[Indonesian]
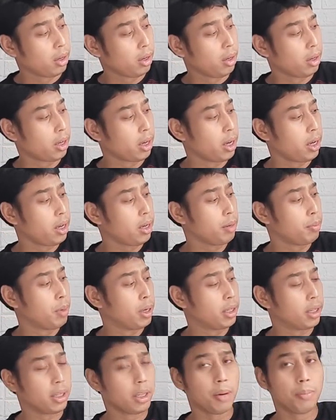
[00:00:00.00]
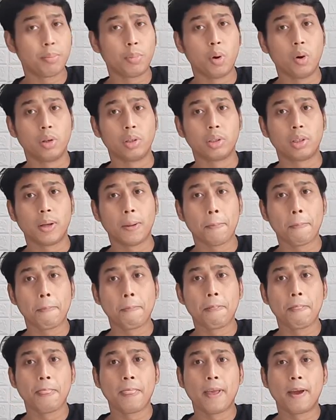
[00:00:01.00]
Oke, bacanya pons.
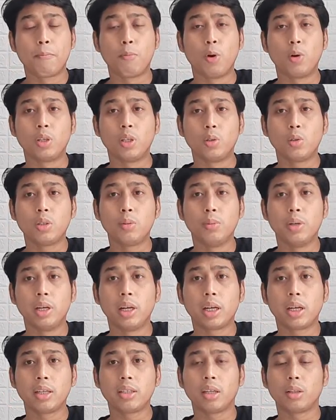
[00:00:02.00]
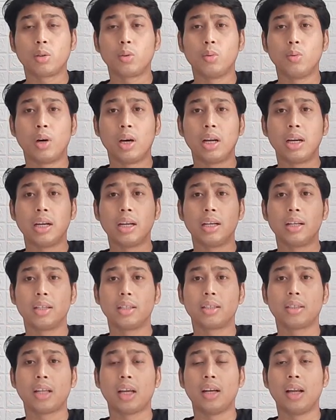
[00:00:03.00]
Pons itu sebenarnya kan satuan
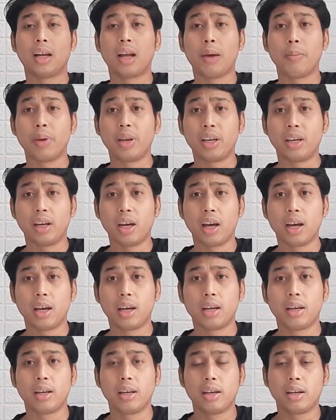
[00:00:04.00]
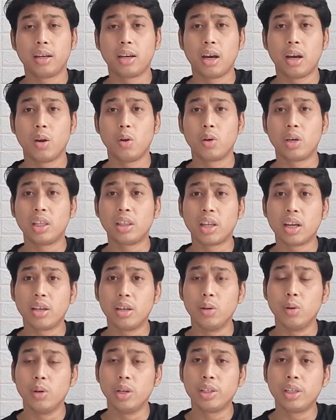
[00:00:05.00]
standar Amerika kalau kita
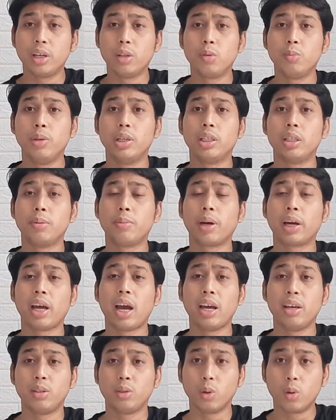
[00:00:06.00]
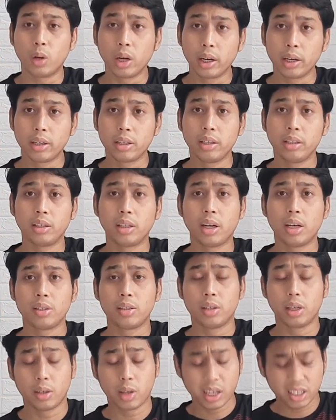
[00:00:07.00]
di Indonesia itu biasanya pakai ISO kan,
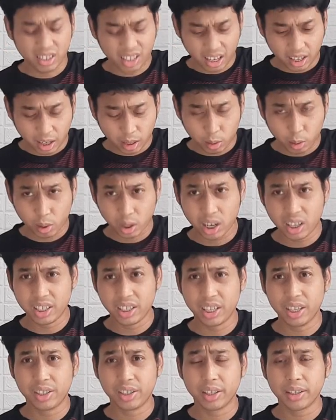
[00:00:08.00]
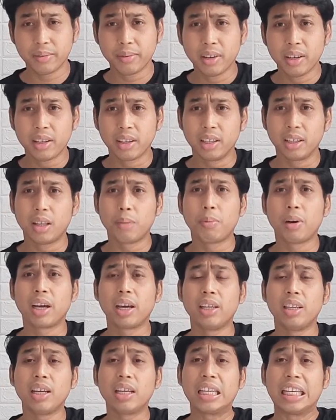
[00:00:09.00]
International Standard Organization, kita
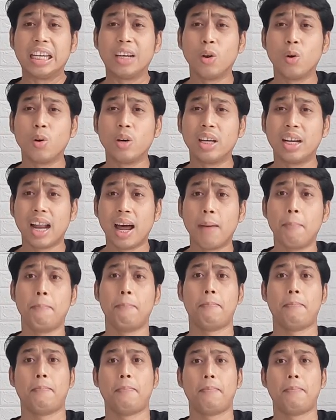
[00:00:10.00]
pakainya kilogram.